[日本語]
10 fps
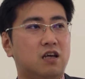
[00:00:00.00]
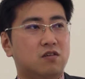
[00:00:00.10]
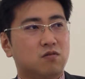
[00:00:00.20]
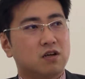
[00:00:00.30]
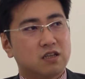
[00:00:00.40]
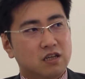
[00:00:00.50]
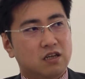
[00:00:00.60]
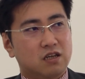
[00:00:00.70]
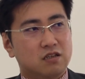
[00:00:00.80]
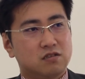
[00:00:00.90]
とか
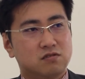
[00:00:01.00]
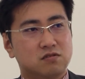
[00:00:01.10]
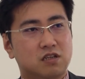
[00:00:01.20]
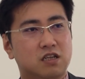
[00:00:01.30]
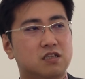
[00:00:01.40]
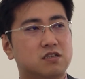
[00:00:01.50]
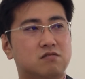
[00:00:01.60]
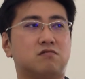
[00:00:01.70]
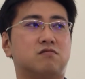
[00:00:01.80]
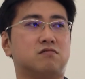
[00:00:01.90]
で住んでいらっしゃる
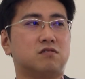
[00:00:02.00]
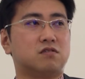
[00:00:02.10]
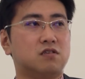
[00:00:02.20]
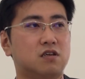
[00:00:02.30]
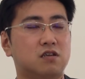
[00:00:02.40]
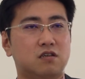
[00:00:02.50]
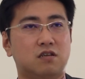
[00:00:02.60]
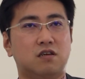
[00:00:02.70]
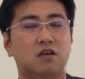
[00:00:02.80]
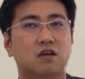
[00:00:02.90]
ということですね。
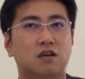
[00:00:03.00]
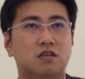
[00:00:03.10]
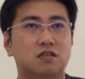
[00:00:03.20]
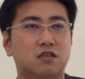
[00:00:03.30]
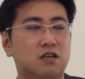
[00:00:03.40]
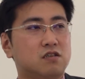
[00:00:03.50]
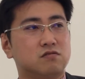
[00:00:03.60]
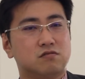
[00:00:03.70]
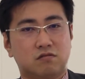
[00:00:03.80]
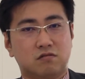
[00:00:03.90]
でさらに
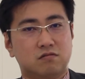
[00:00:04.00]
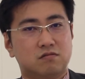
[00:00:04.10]
言うと、